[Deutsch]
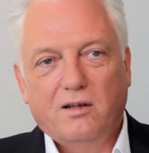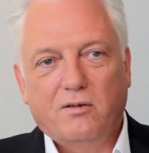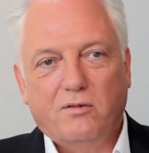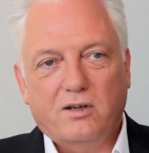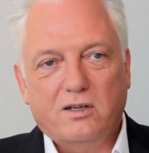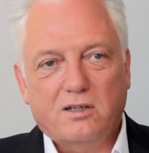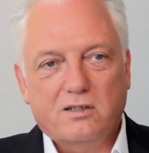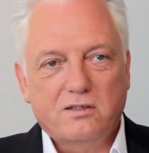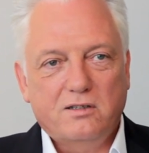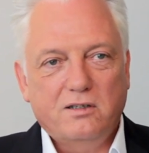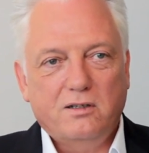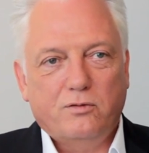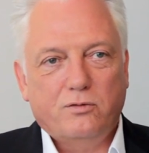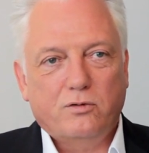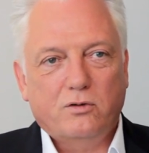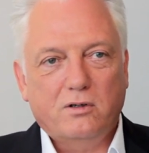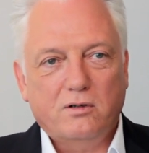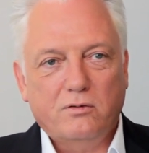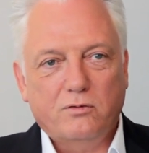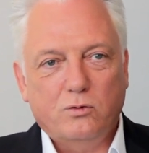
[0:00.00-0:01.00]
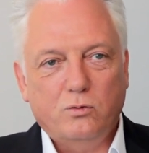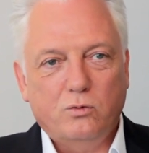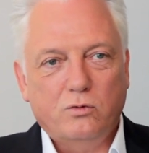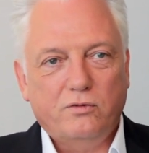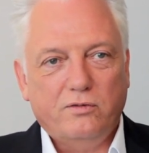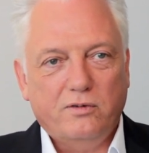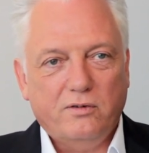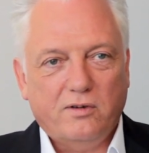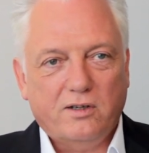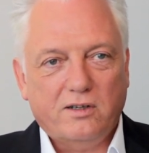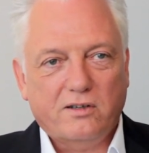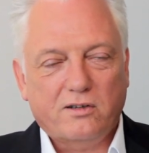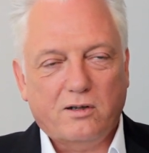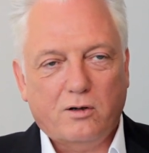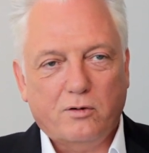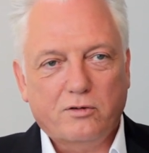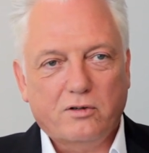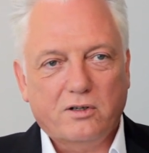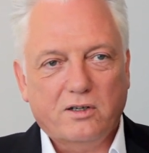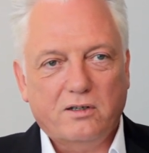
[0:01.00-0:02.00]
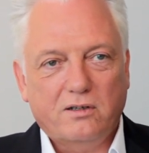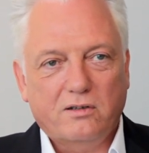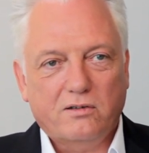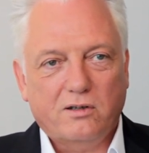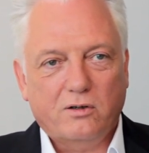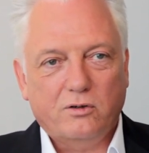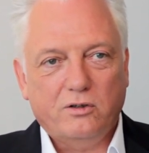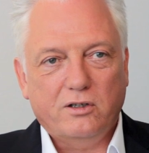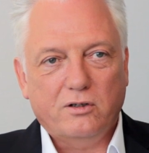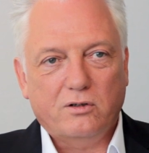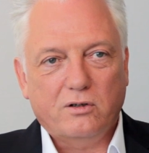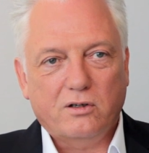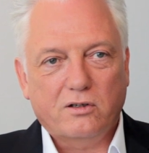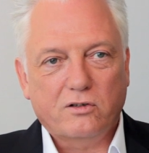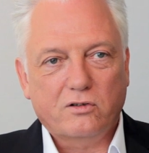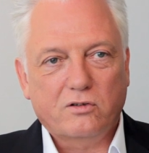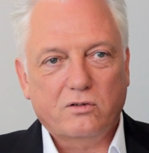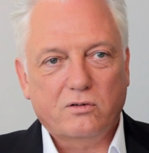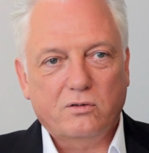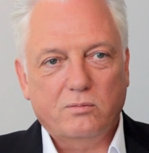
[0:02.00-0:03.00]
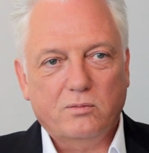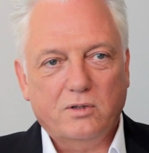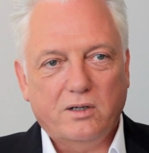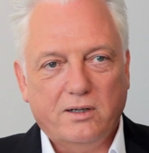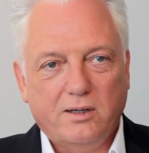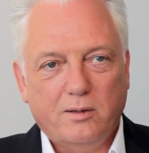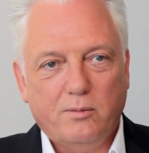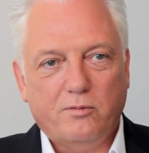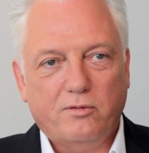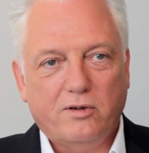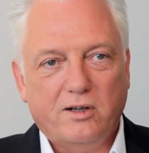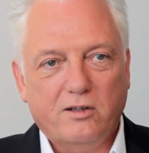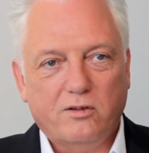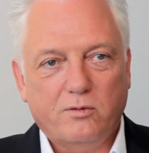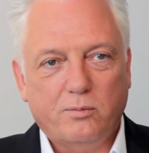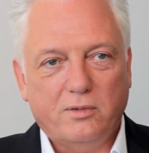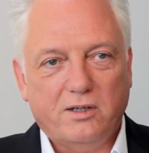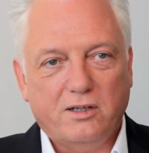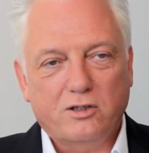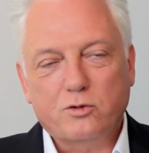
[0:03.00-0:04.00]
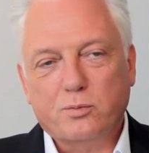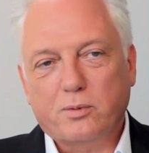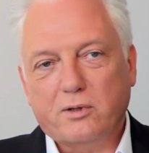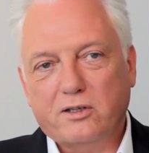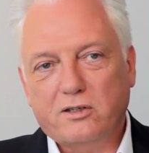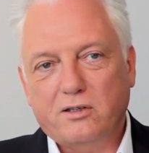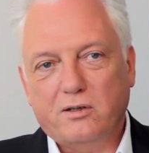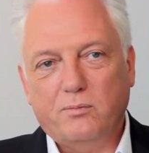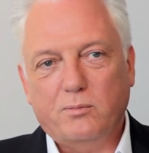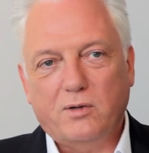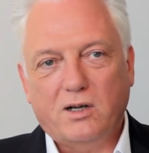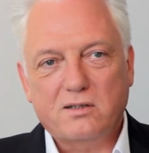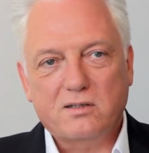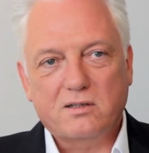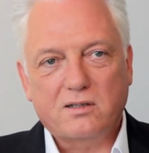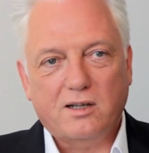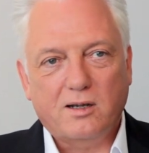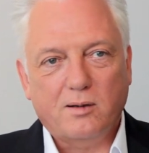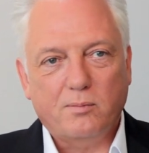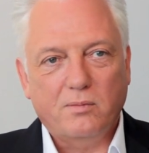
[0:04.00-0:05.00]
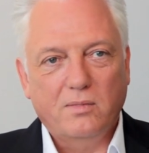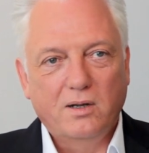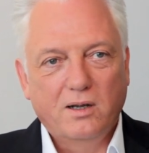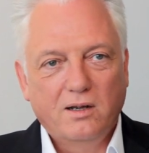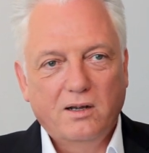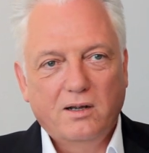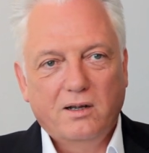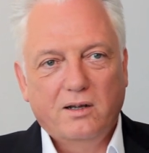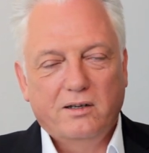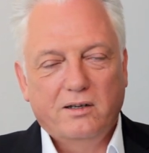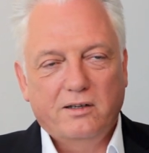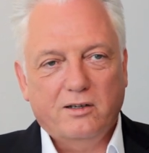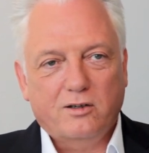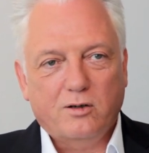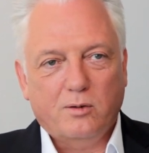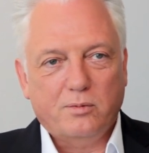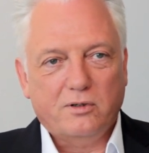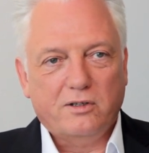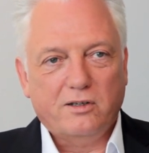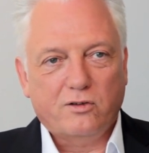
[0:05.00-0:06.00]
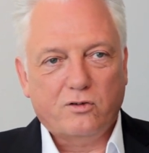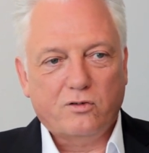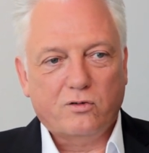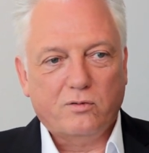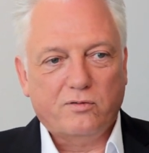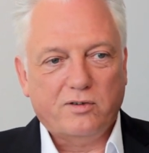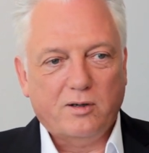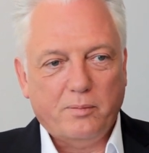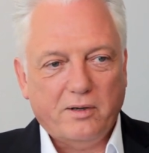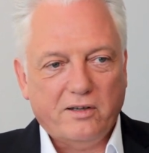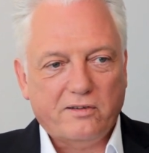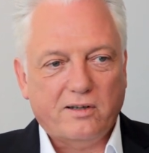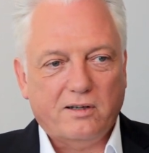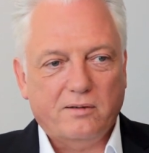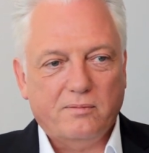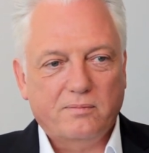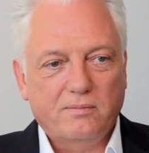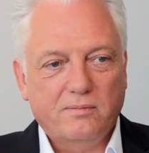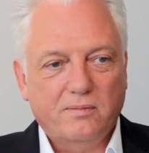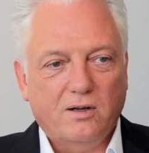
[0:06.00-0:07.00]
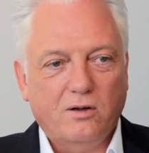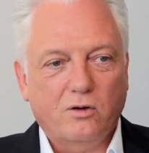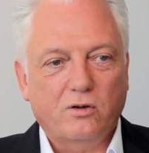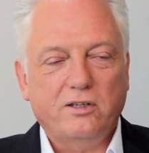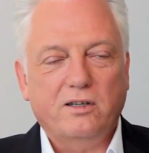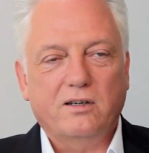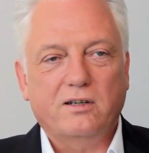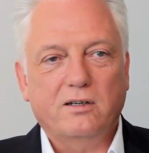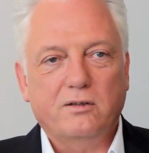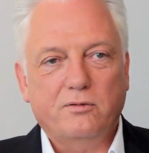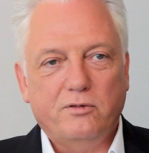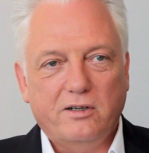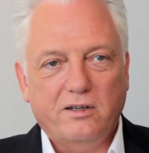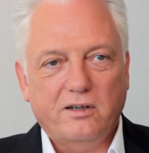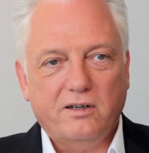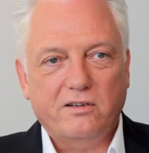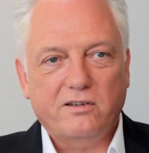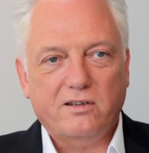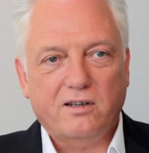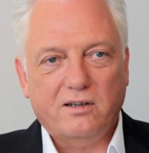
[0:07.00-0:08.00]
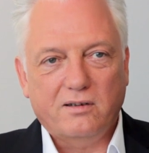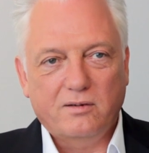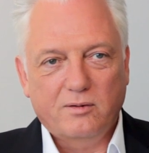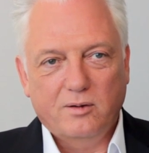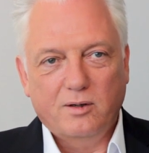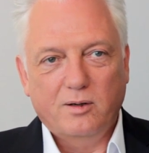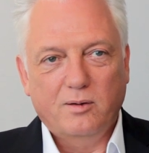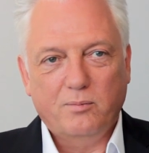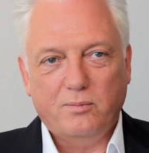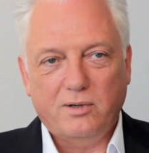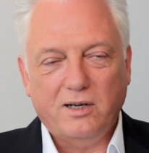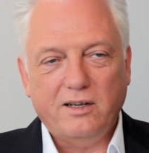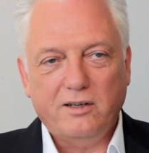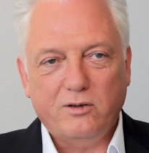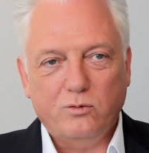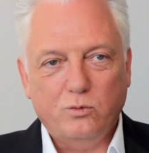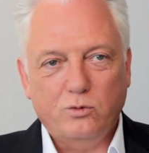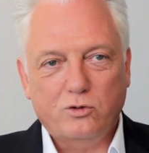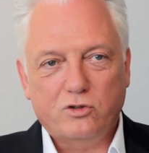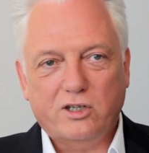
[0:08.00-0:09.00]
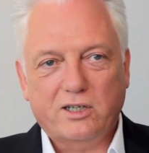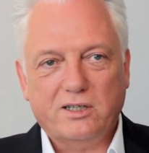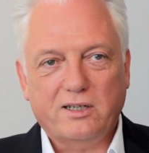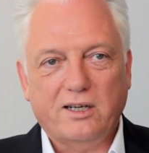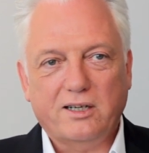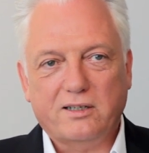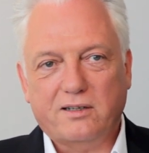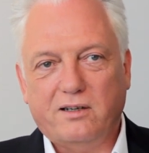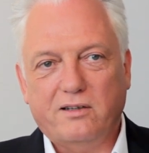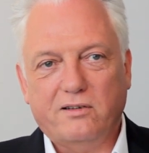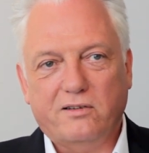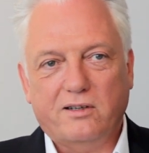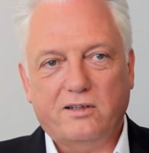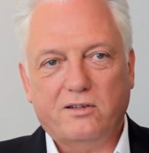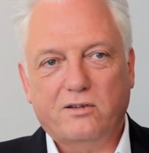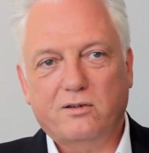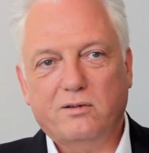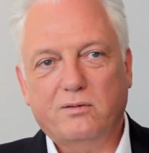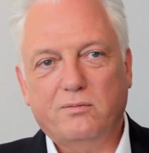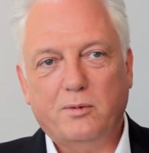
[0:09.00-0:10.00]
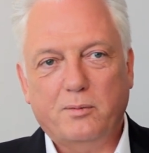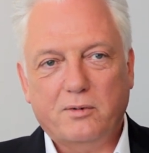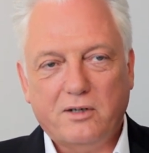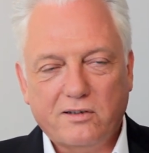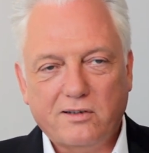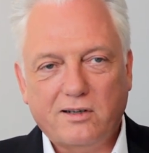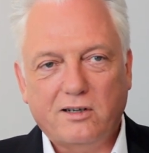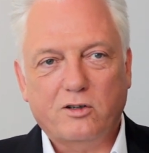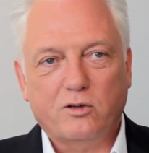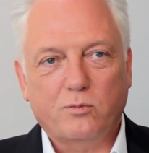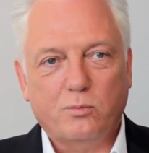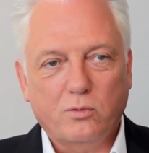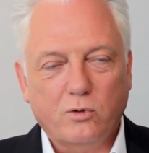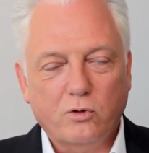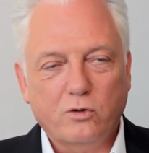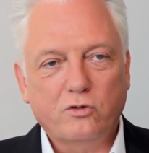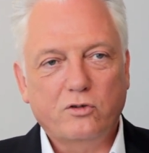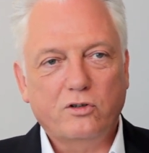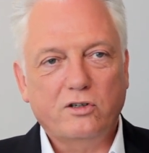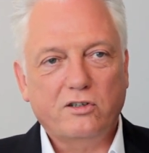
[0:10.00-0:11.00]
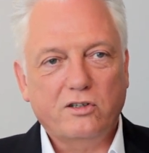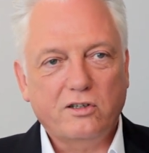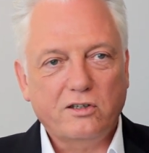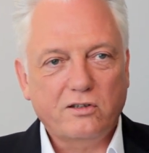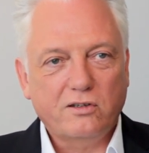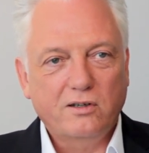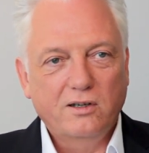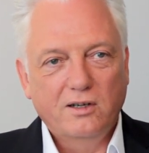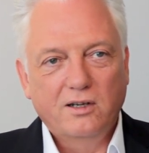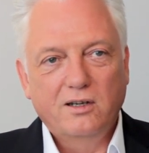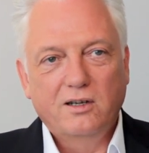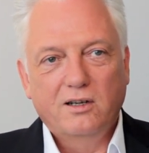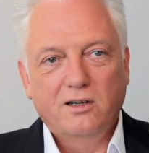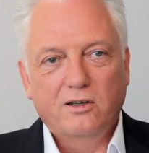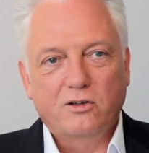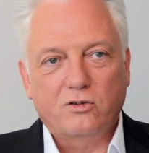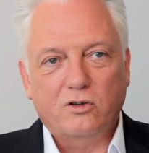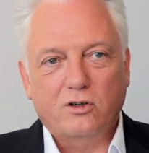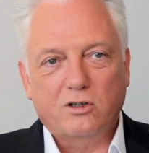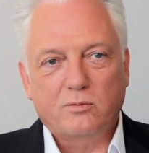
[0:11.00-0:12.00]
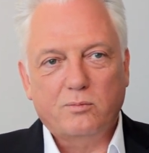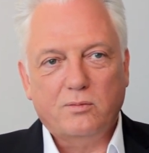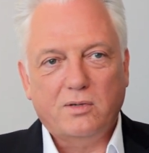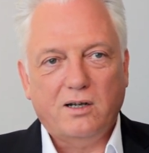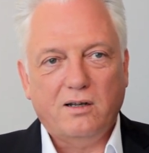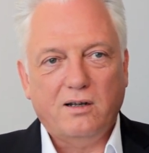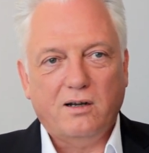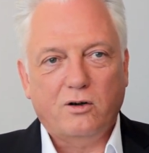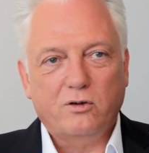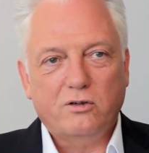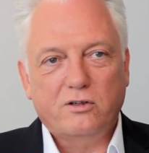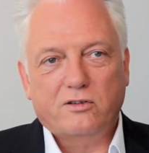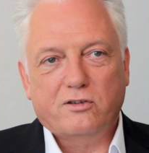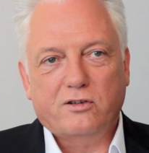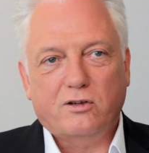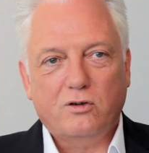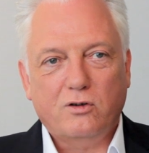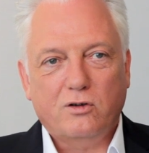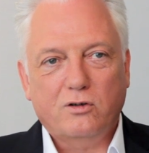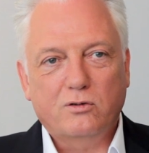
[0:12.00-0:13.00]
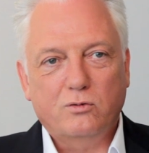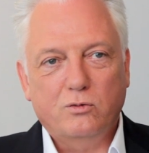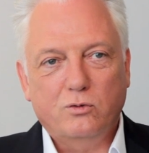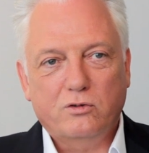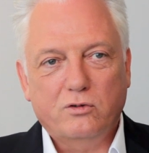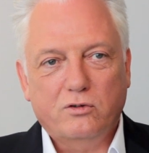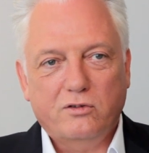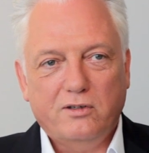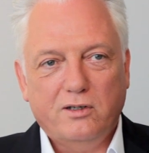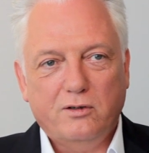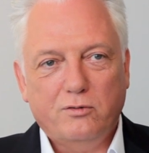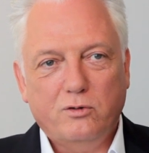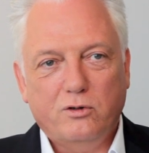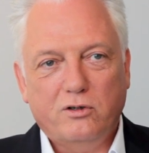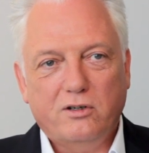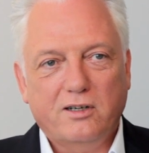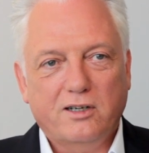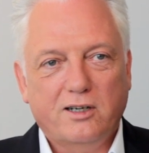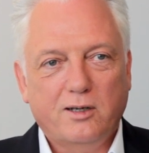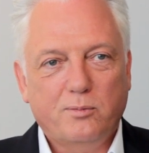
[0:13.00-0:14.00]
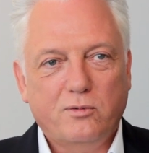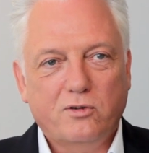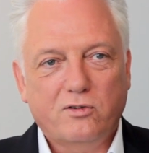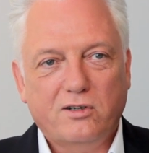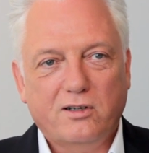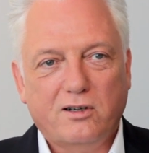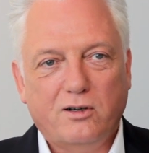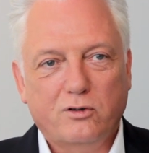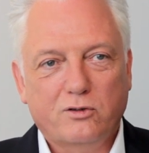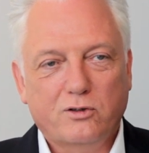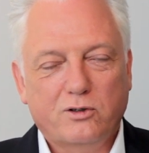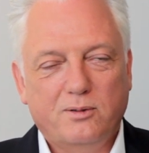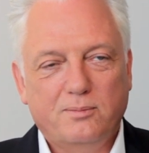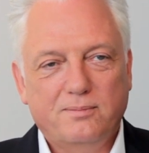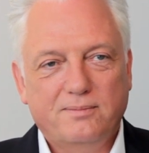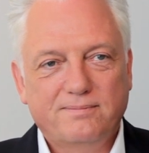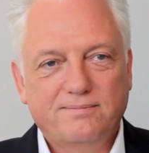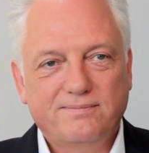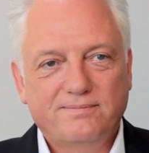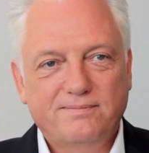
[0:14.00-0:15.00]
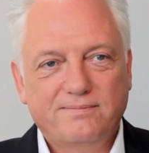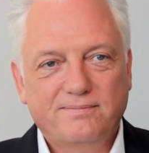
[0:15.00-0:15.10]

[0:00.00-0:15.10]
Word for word: War das zielführend gut? Wie war das Auftreten des Auditors, um gegebenenfalls mit entsprechenden Maßnahmen die Kompetenz zu verbessern? Auch hier gilt wieder dieser Plan, Do, Check, Act Ansatz. Wenn man das alles berücksichtigt, sollten bei Audits auch gute und zielführende Ergebnisse herauskommen.